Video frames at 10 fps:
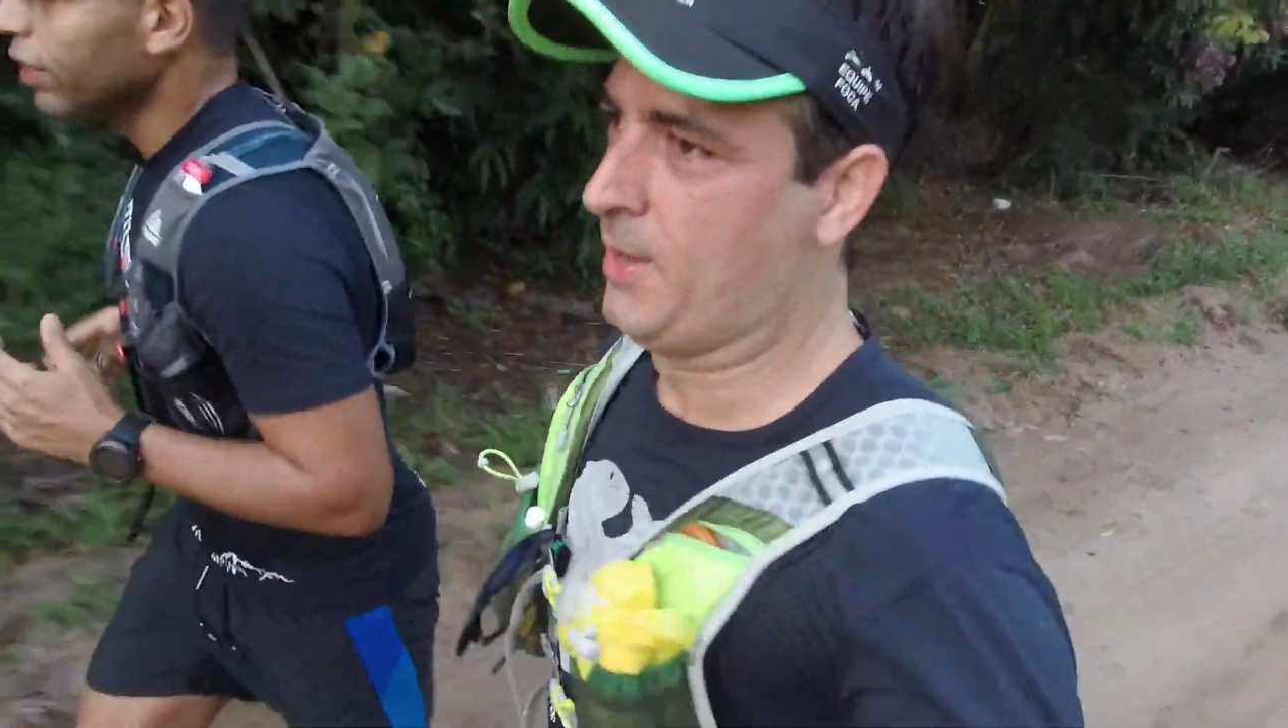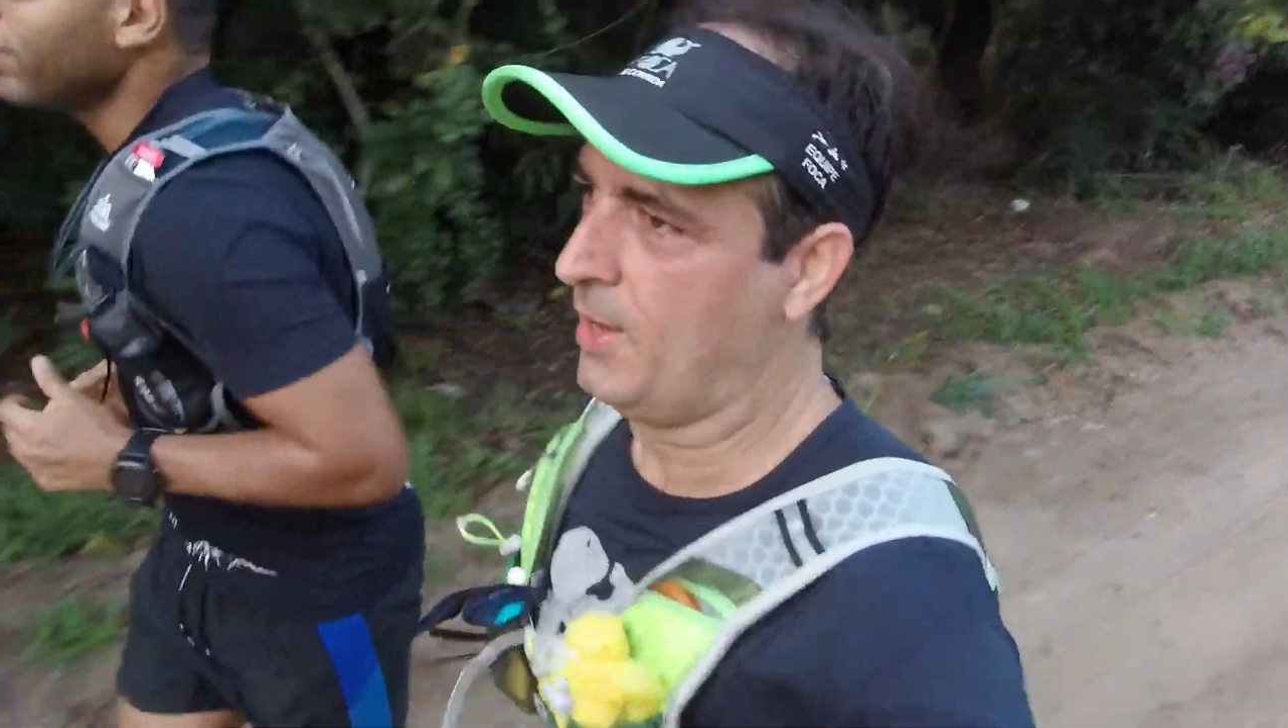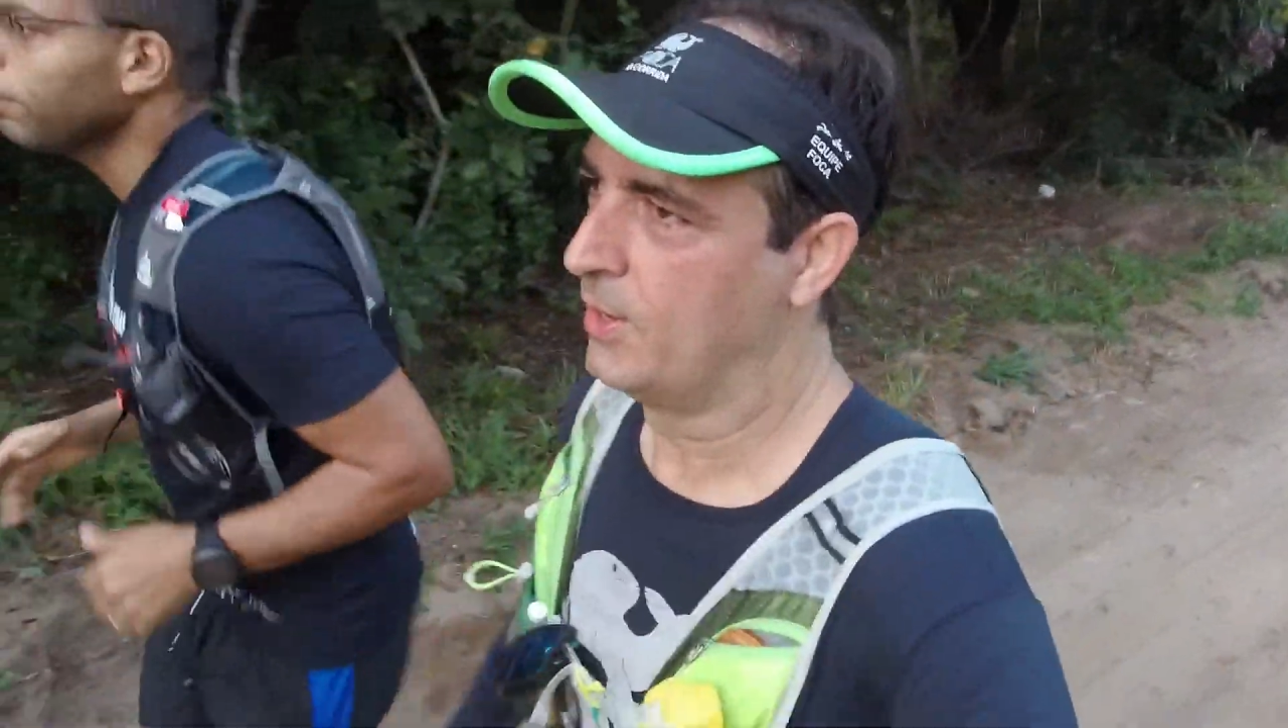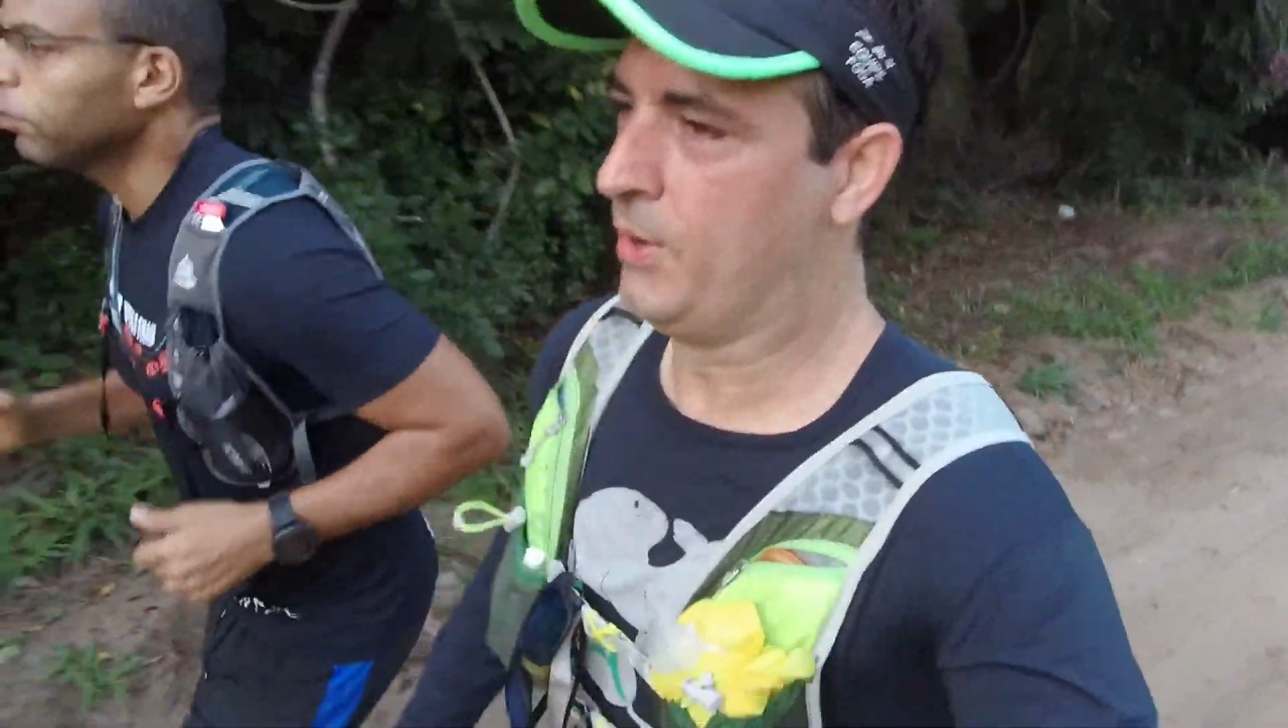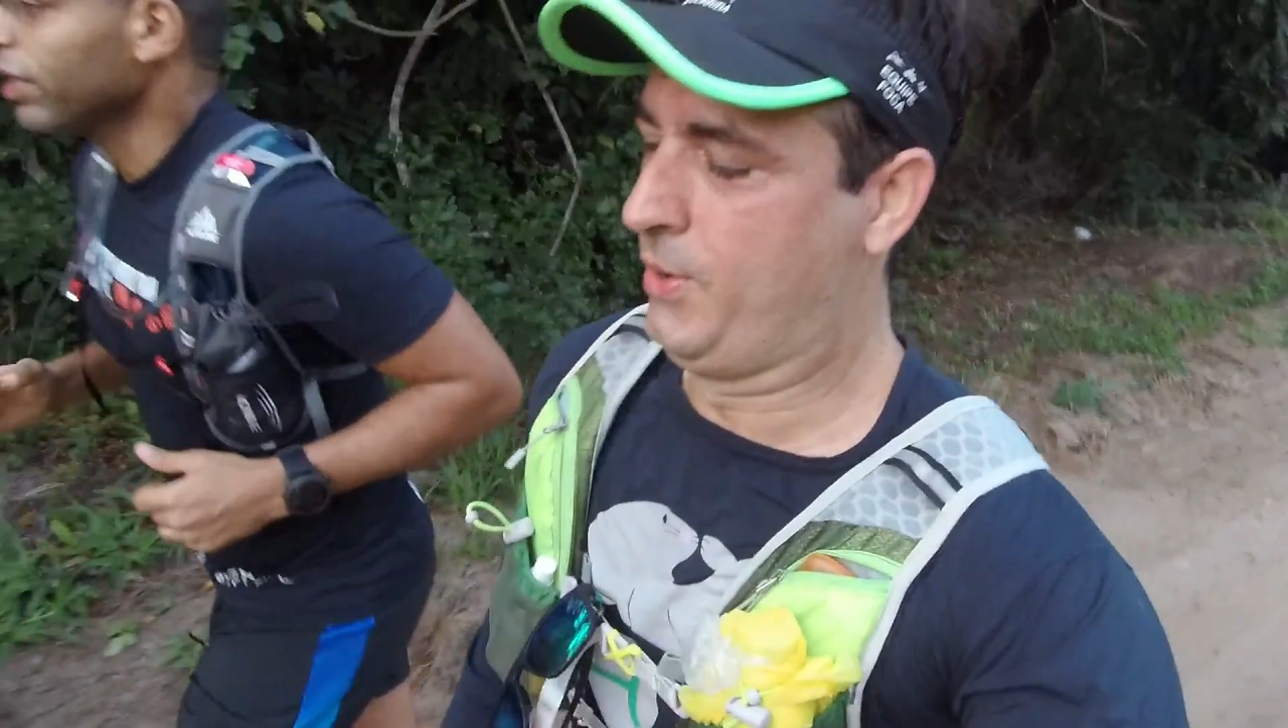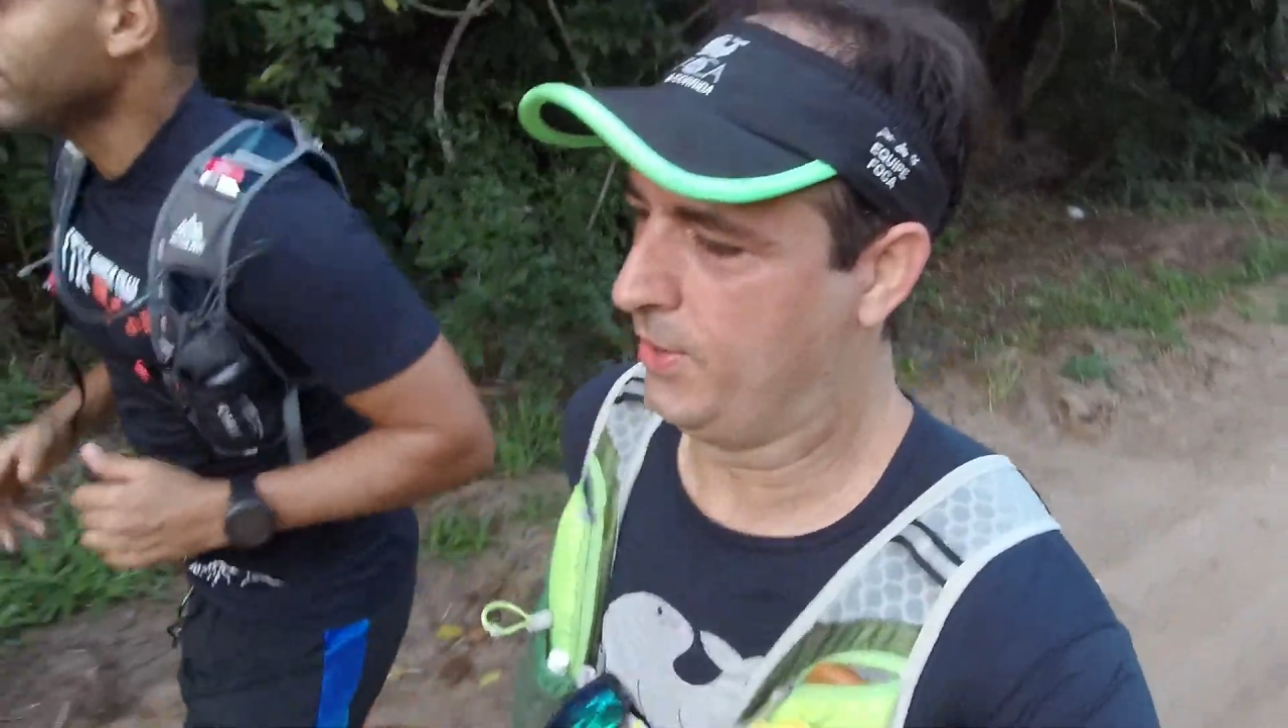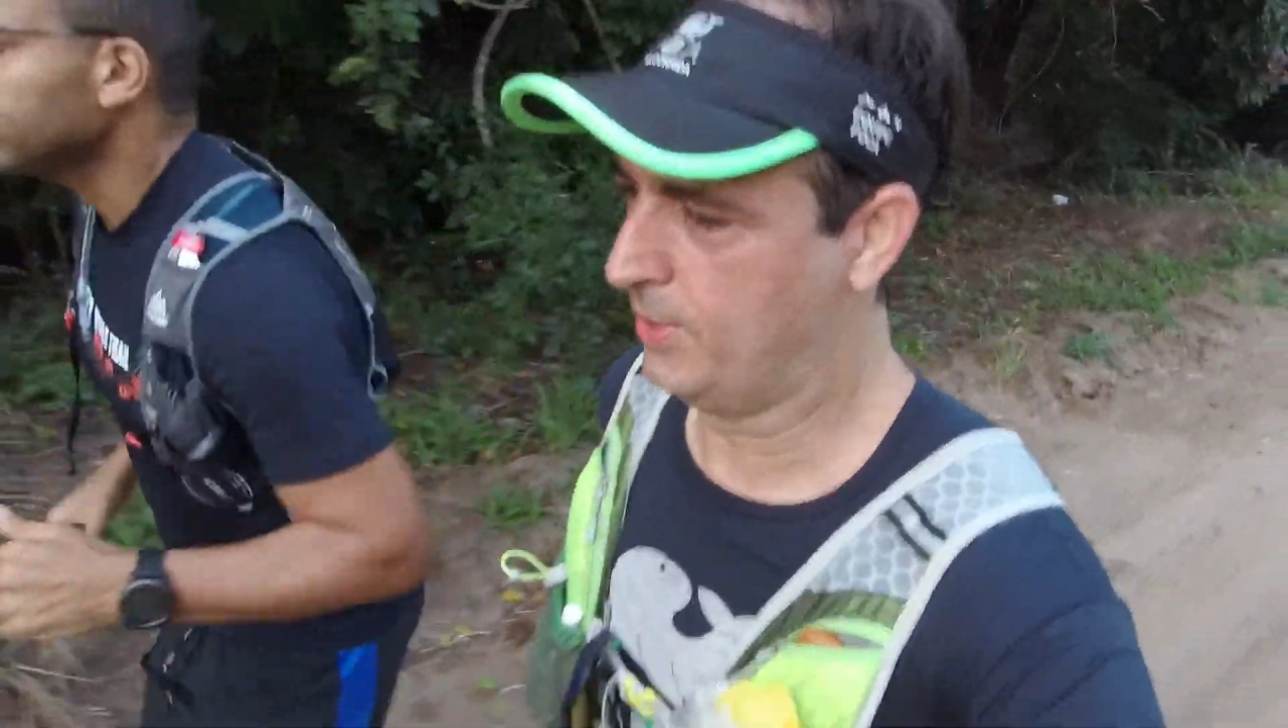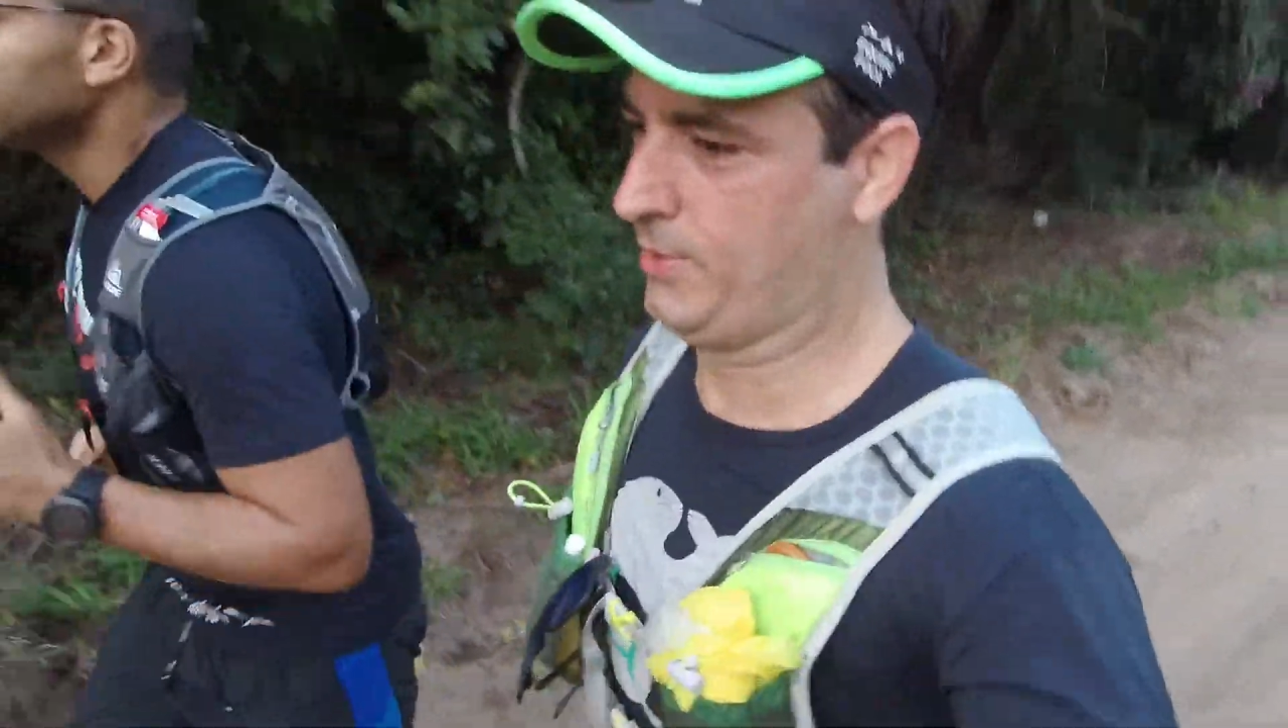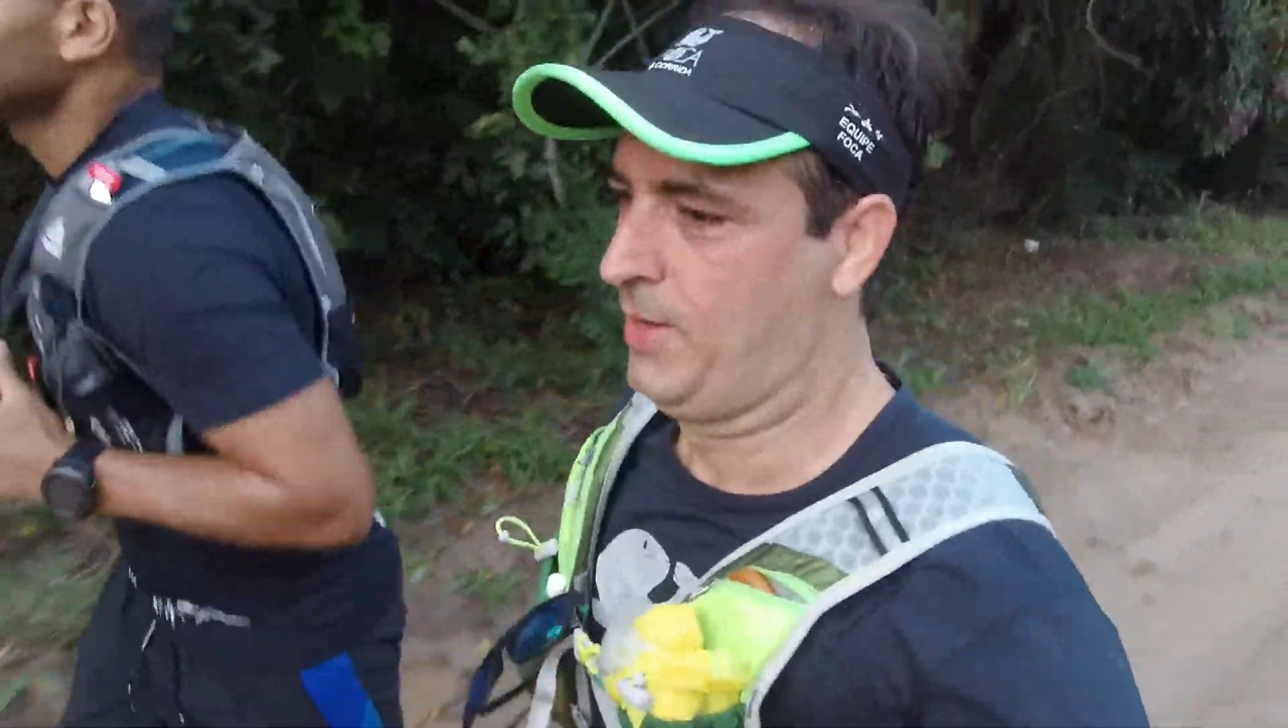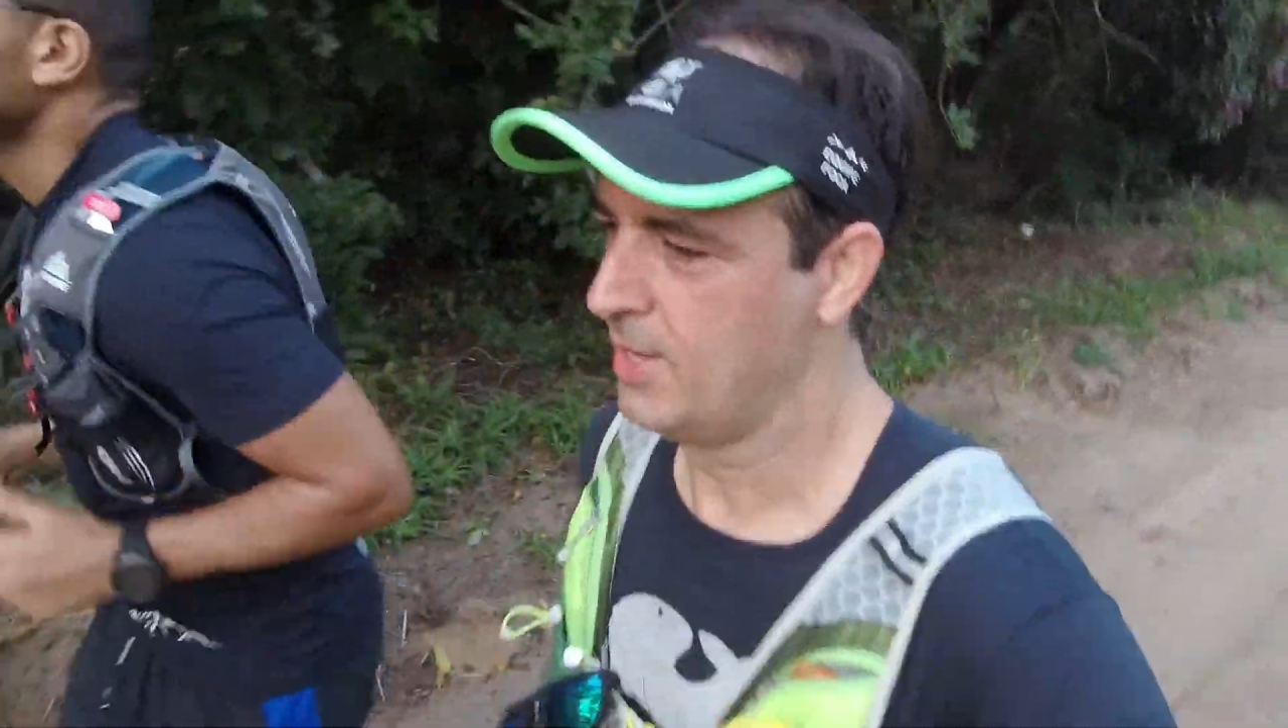entrei por aqui
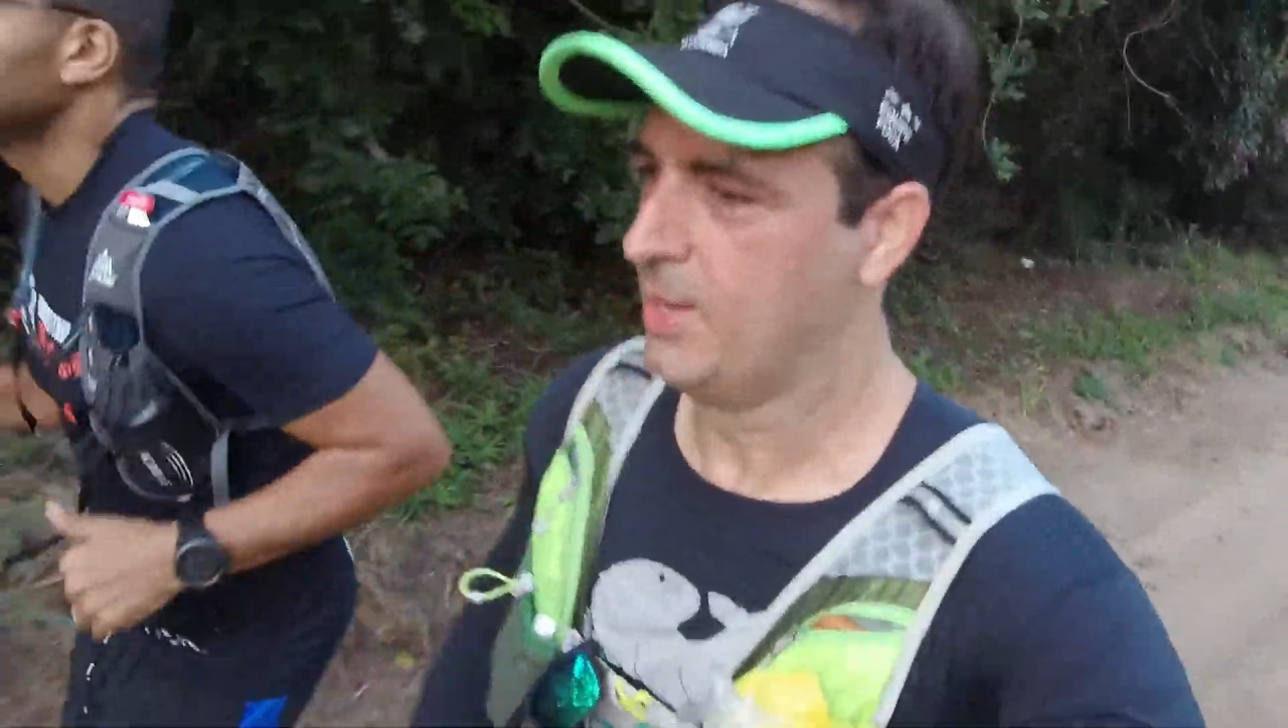não.